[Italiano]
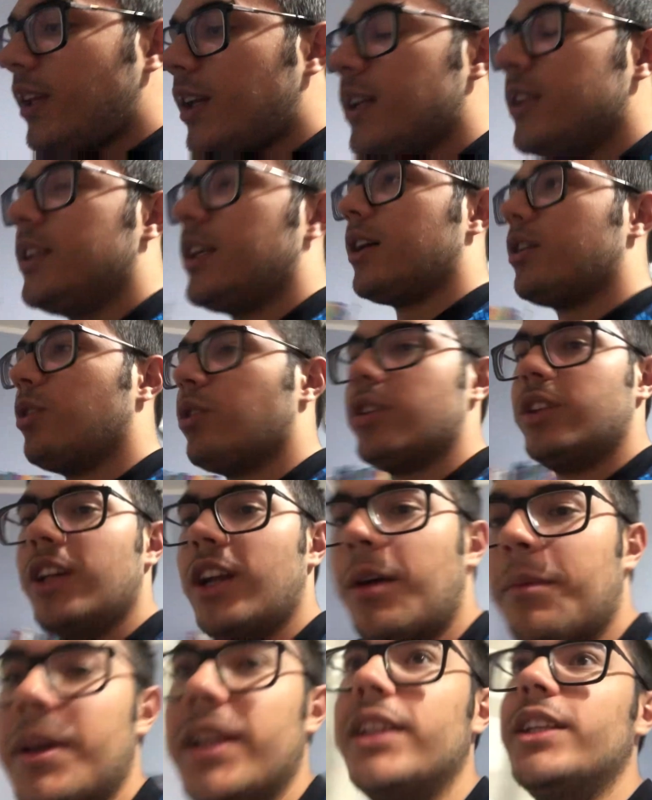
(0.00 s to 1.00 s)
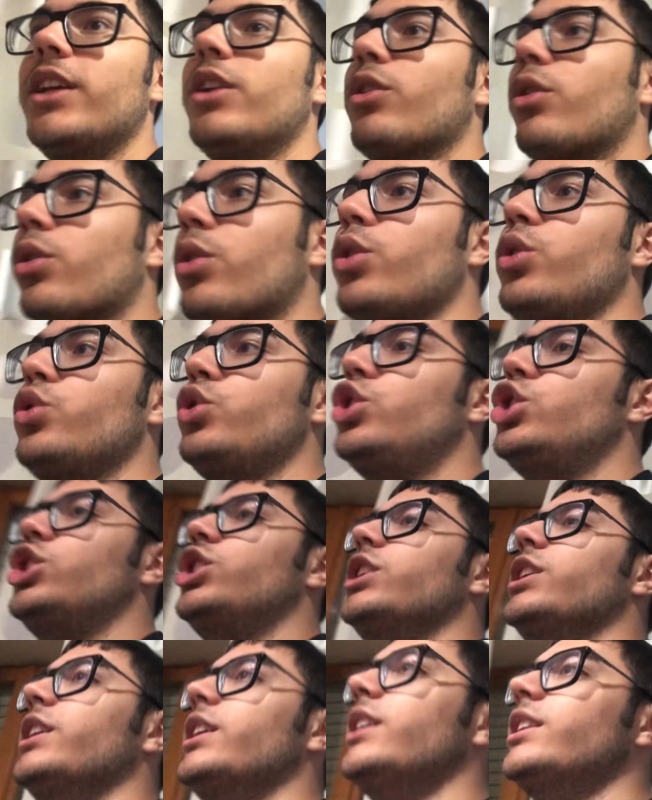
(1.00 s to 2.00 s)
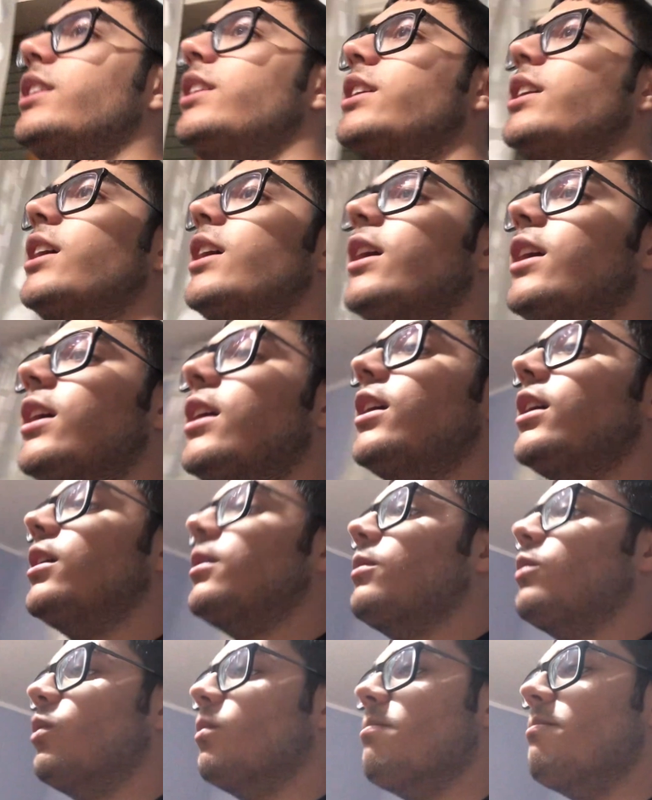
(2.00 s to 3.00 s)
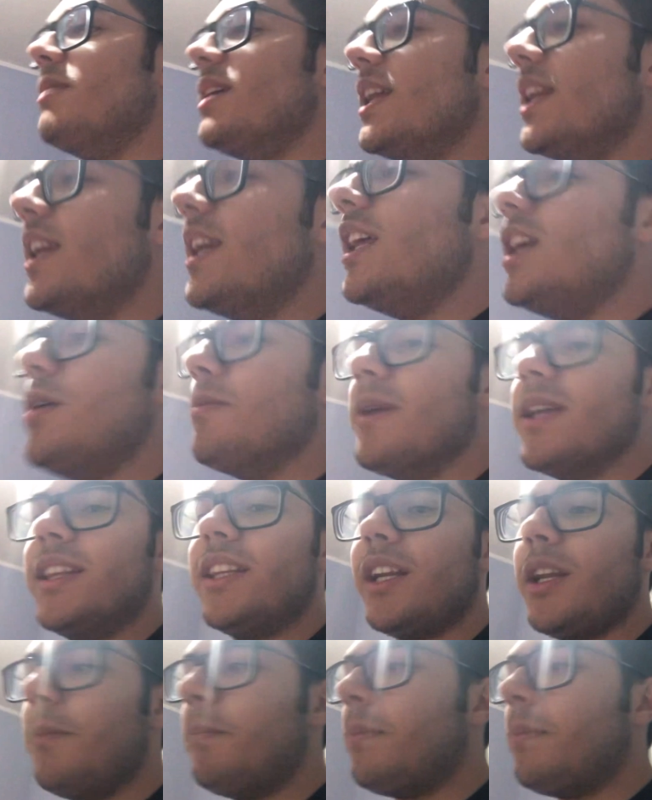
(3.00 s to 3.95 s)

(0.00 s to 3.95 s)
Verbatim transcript: tra coordinamenti non riusciti, millimetri